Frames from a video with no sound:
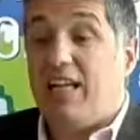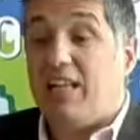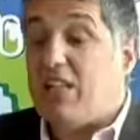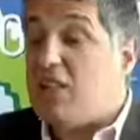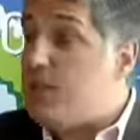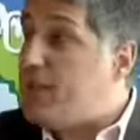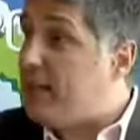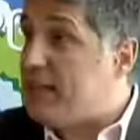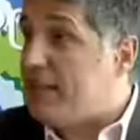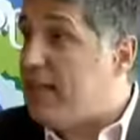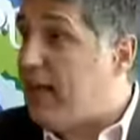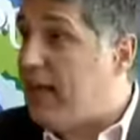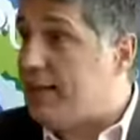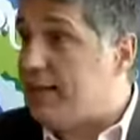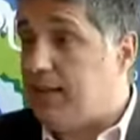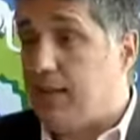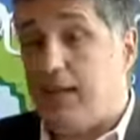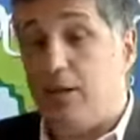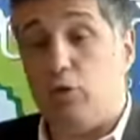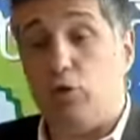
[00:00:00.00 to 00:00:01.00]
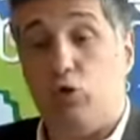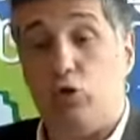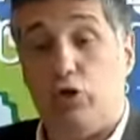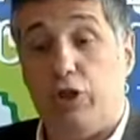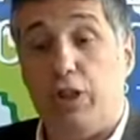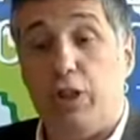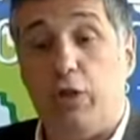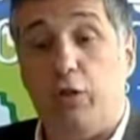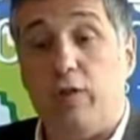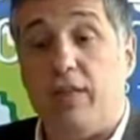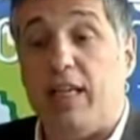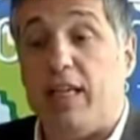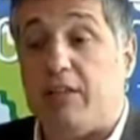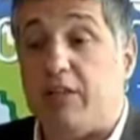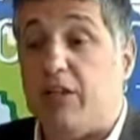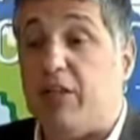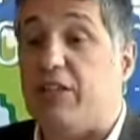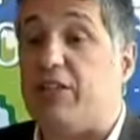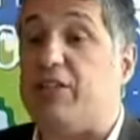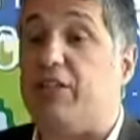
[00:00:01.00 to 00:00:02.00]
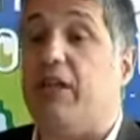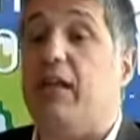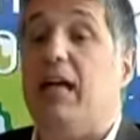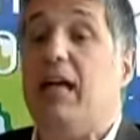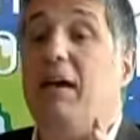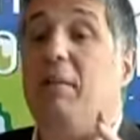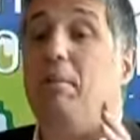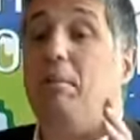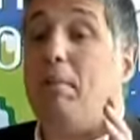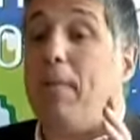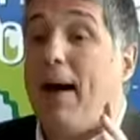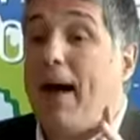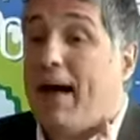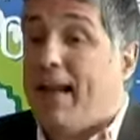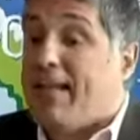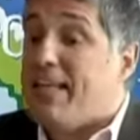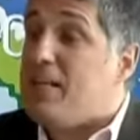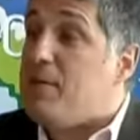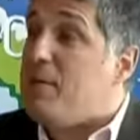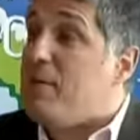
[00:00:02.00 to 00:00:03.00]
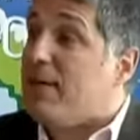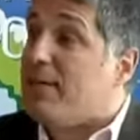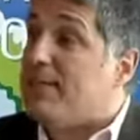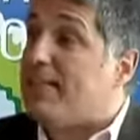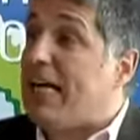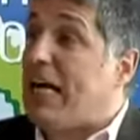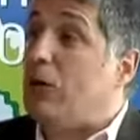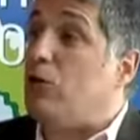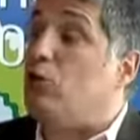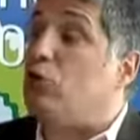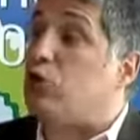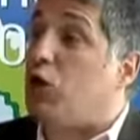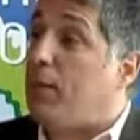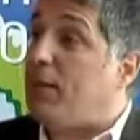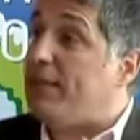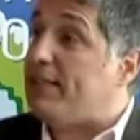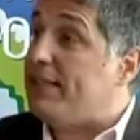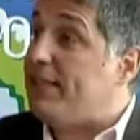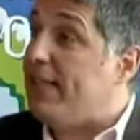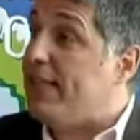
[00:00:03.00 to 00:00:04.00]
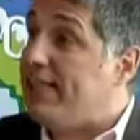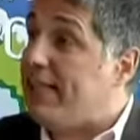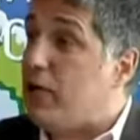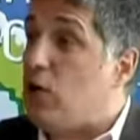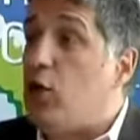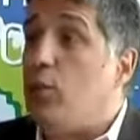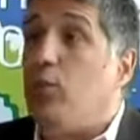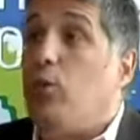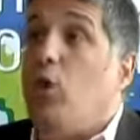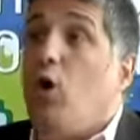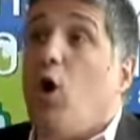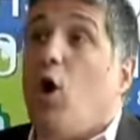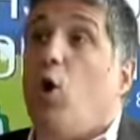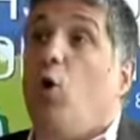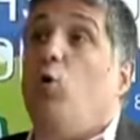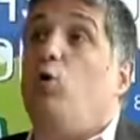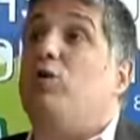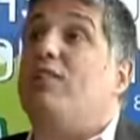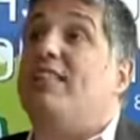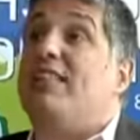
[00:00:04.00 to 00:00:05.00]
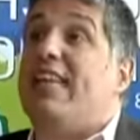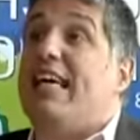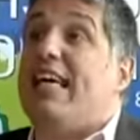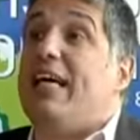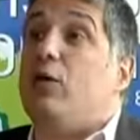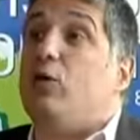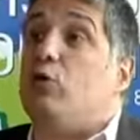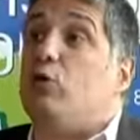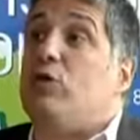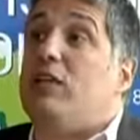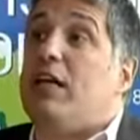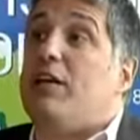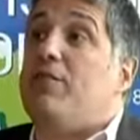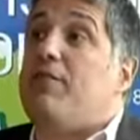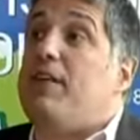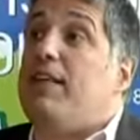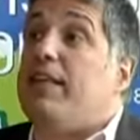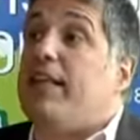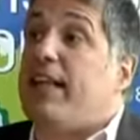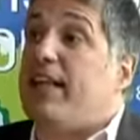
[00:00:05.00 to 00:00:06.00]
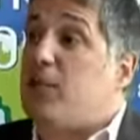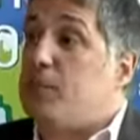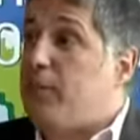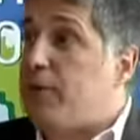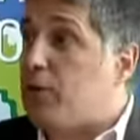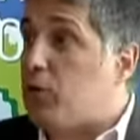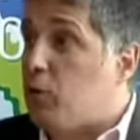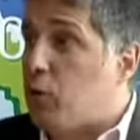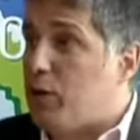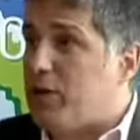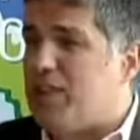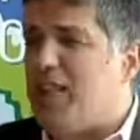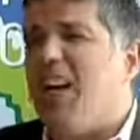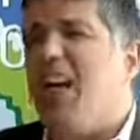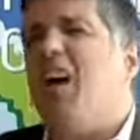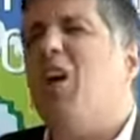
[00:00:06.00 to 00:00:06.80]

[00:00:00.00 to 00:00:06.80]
Antes de mais nada, eu sugiro que a gente Pare de pensar no shopping center como o centro da vida das pessoas.